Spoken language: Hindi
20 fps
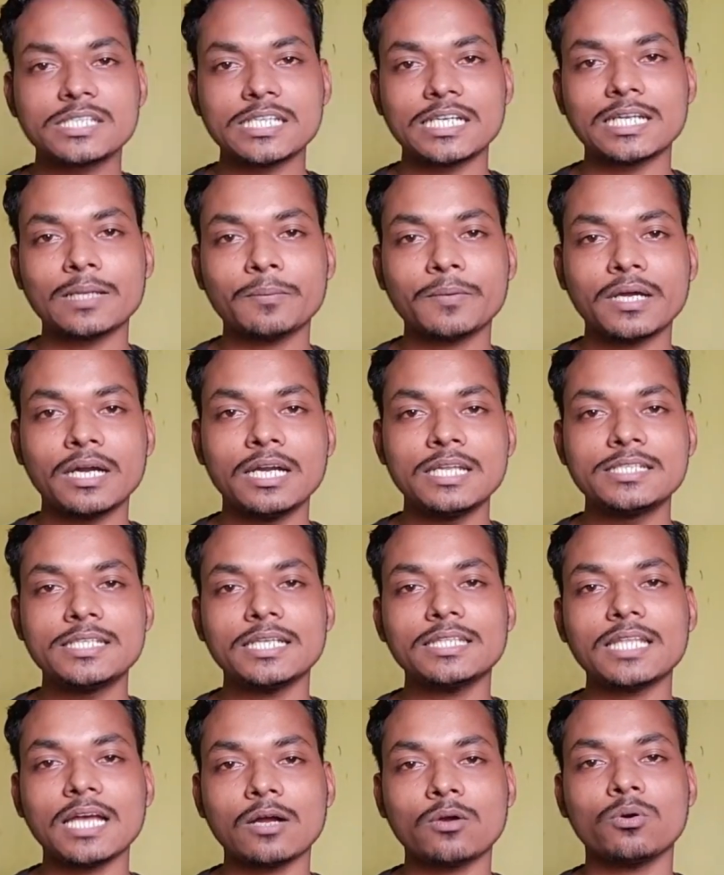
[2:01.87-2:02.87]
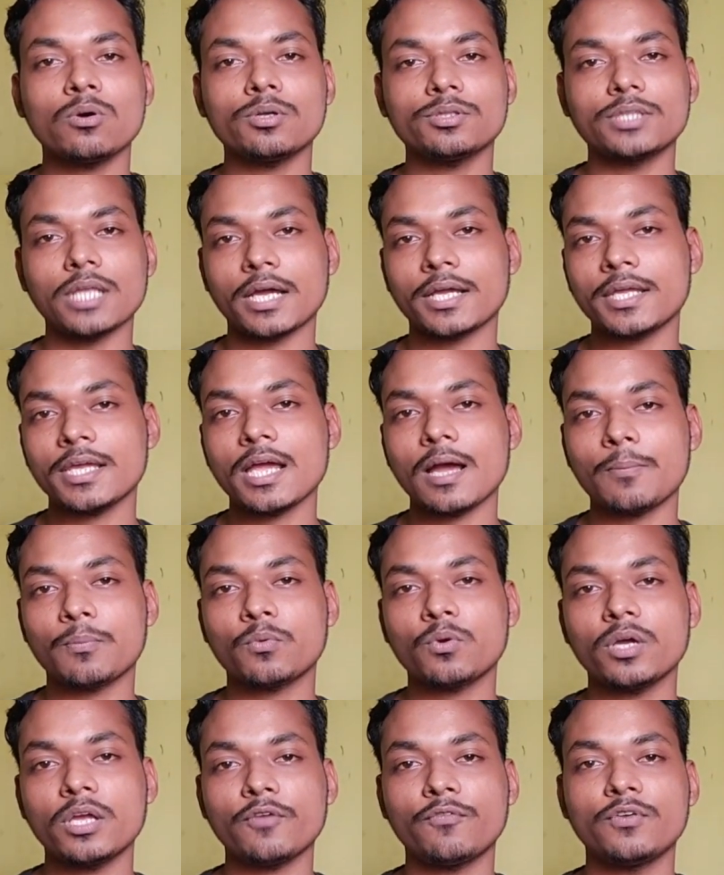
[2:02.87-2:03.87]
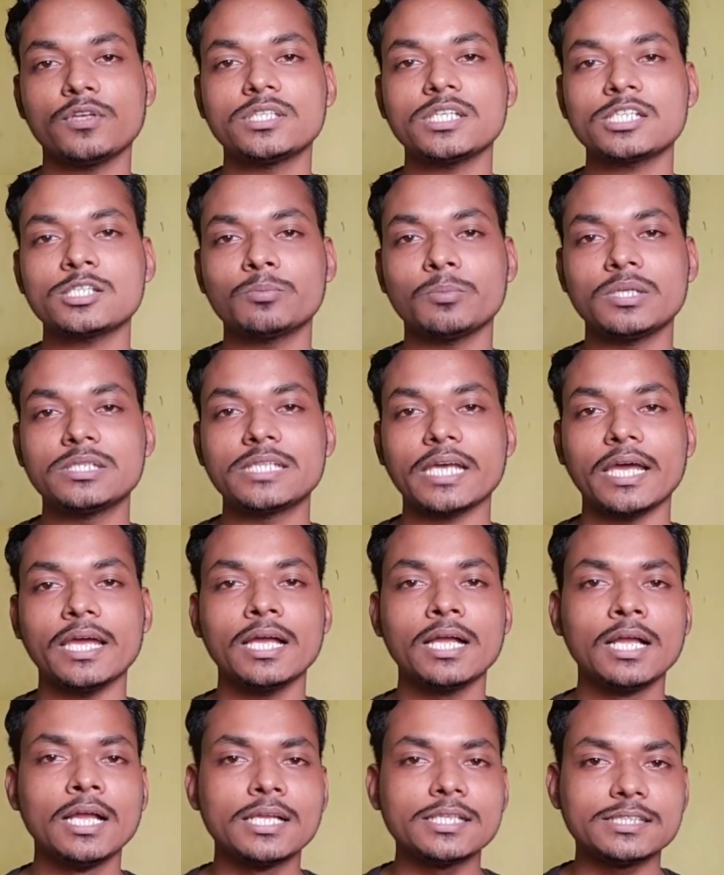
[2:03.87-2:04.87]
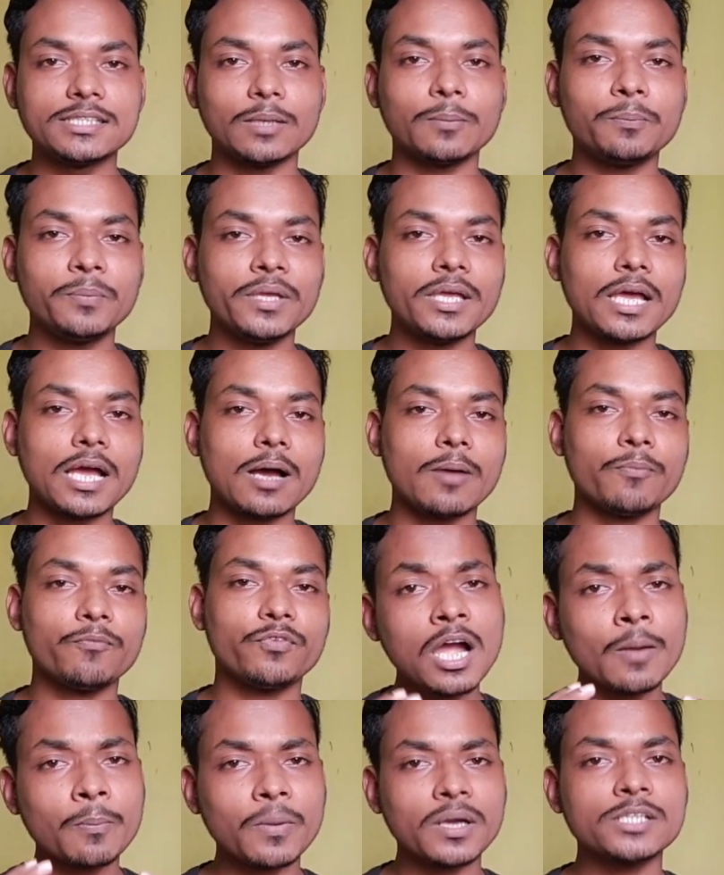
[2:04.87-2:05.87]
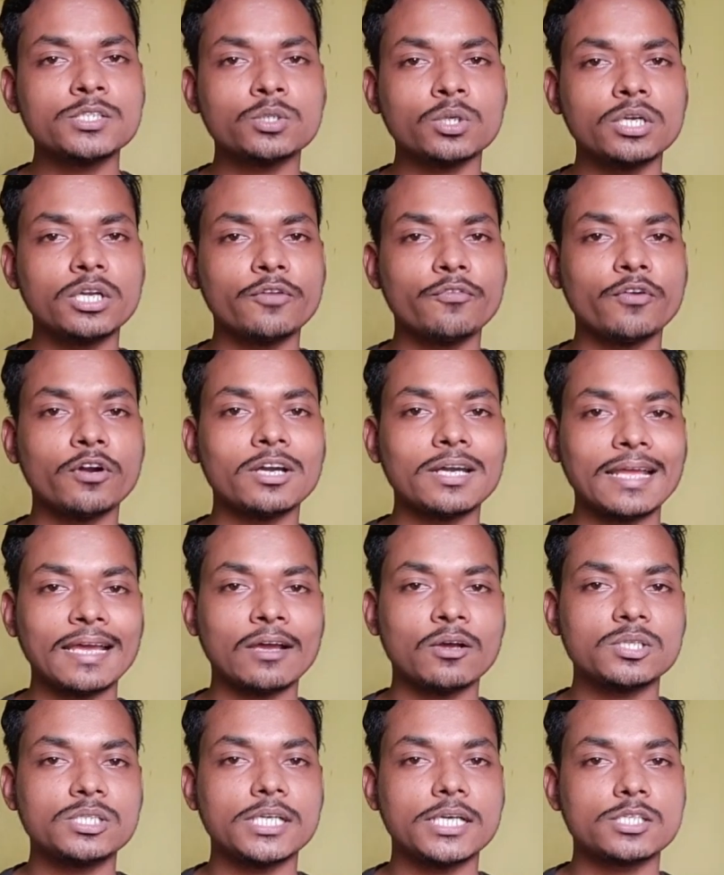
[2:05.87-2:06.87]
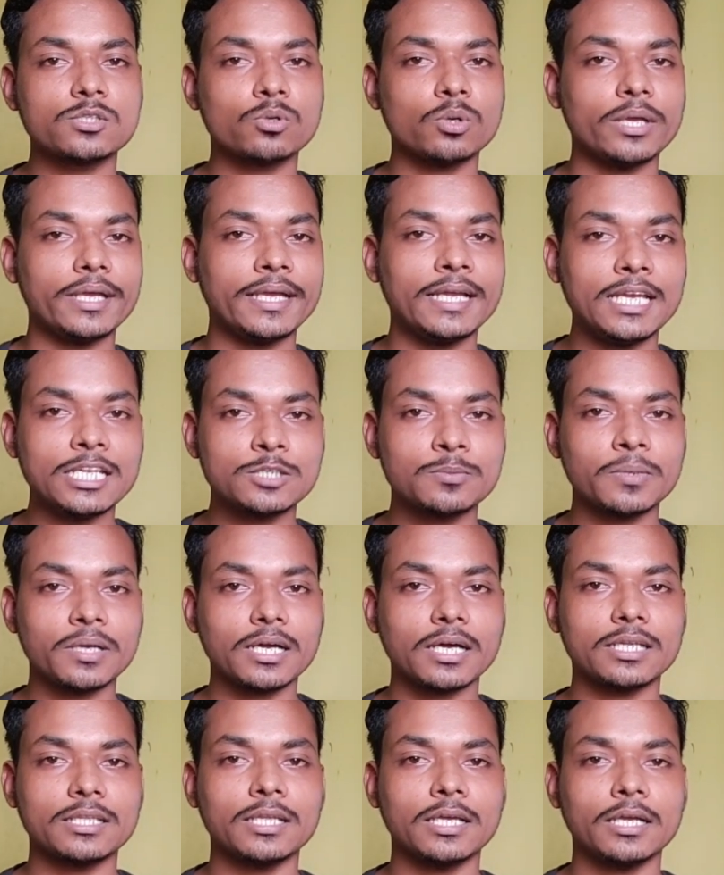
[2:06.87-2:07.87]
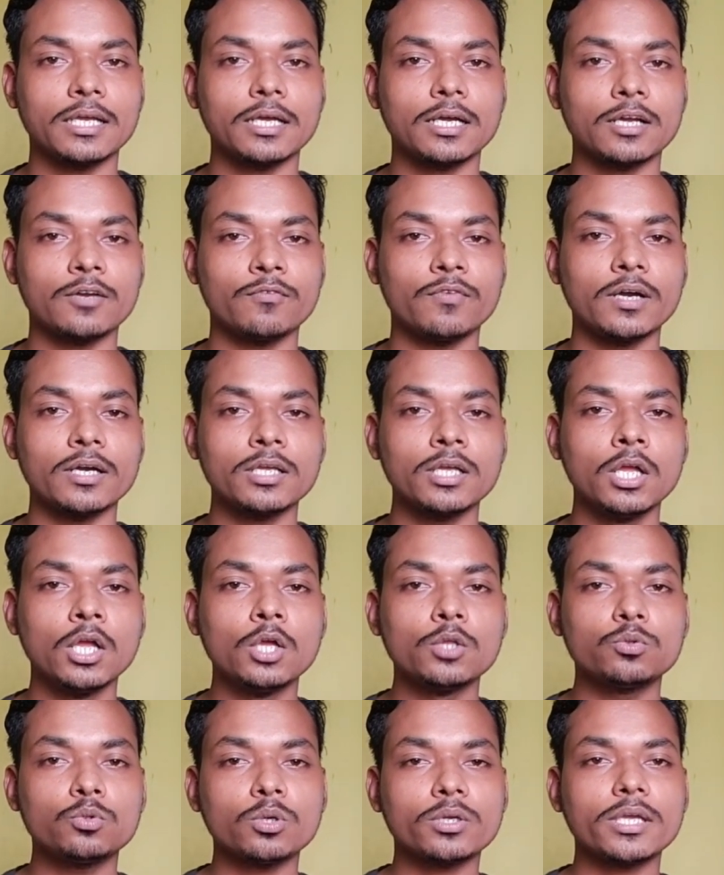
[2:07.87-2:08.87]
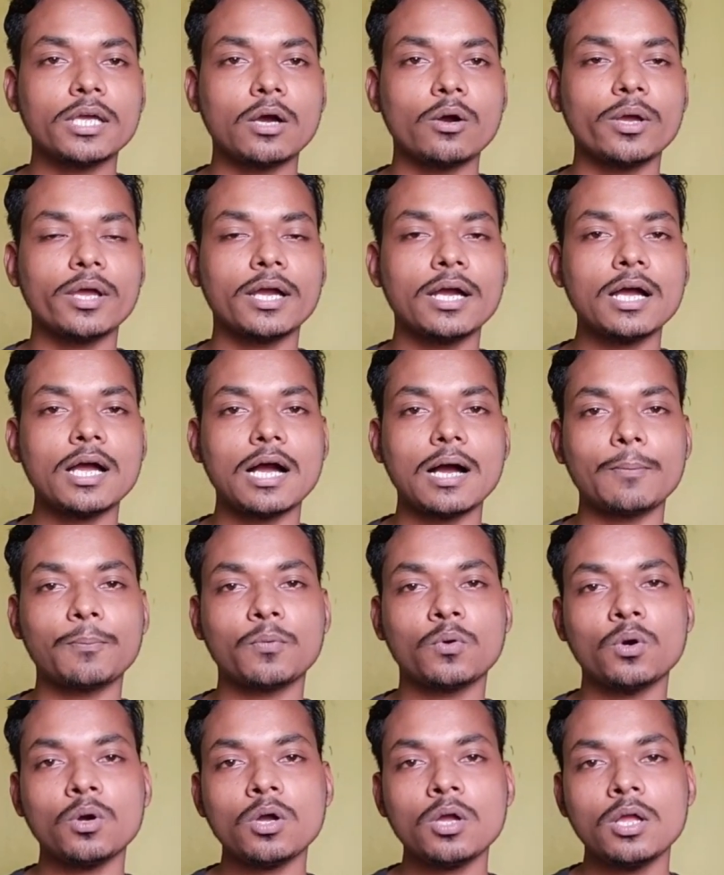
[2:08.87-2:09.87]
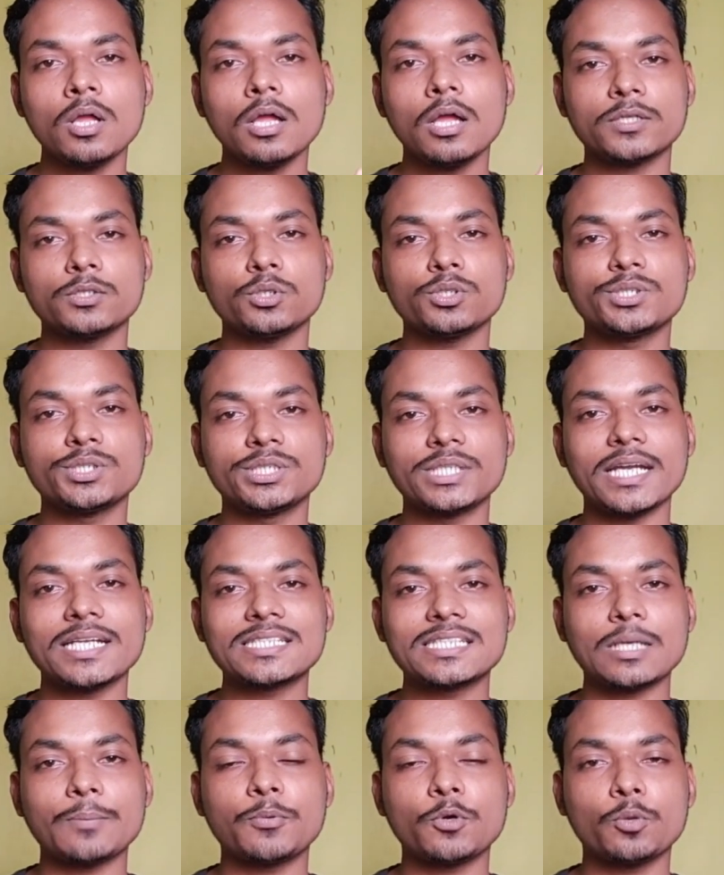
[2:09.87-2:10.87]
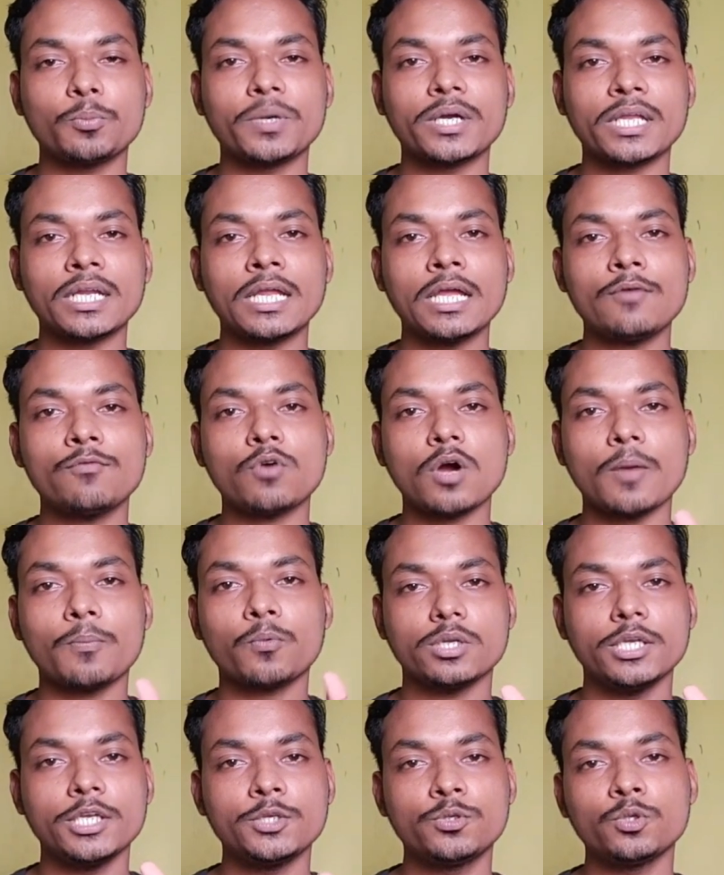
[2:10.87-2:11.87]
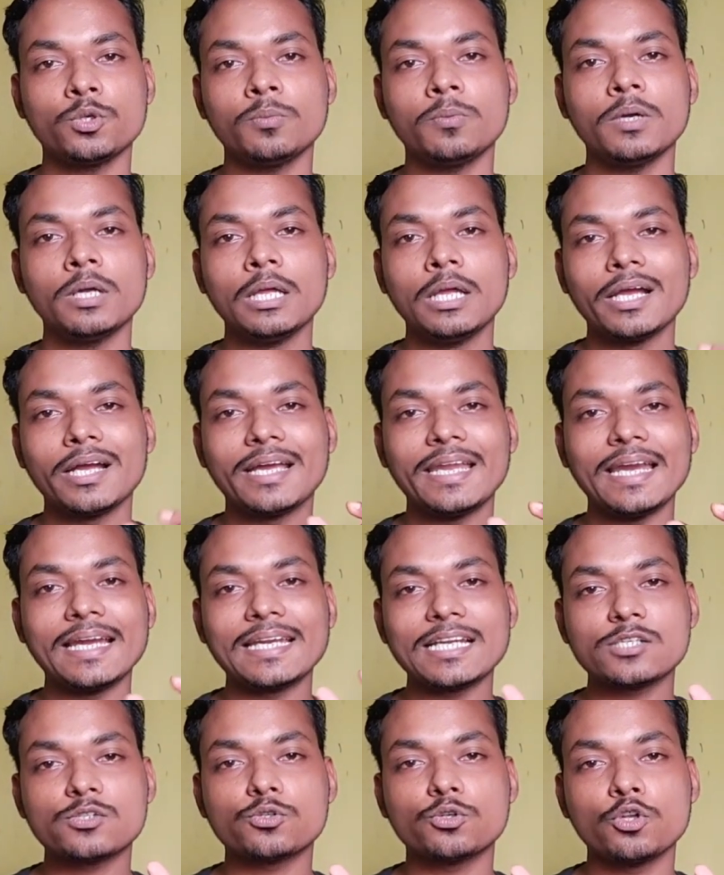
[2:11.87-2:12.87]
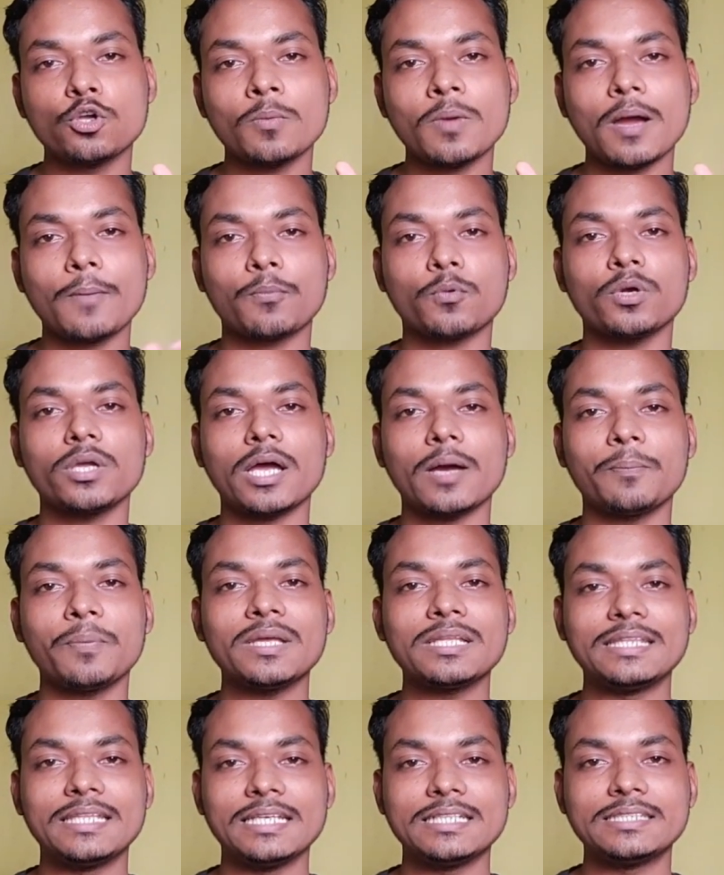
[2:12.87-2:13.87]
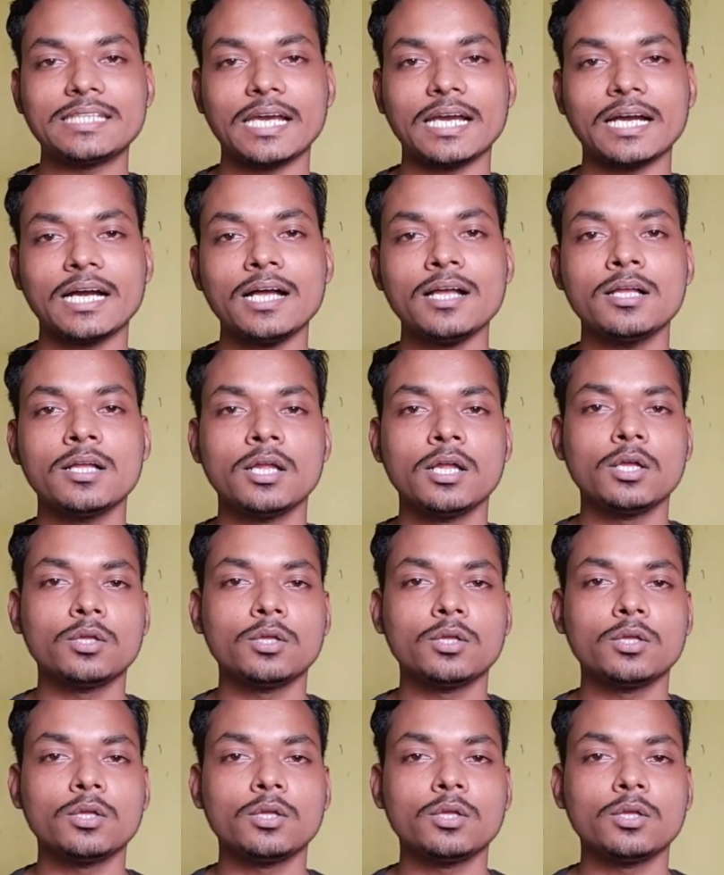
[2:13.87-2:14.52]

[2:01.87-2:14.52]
सेटअप कर लीजिए ताकि ताको ताकि आपको ये फीचर्स मिल जाए जब भी आप आपका जो डिफॉल्ट लैंग्वेज है इसको इंग्लिश में कर देंगे कन्वर्ट तो क्या होएगा आपको का जो चैट सपोर्ट बटन है वो आप यूट्यूब क्रिएटर स्टूडियो में आपको यहाँ पे दिख जाएगा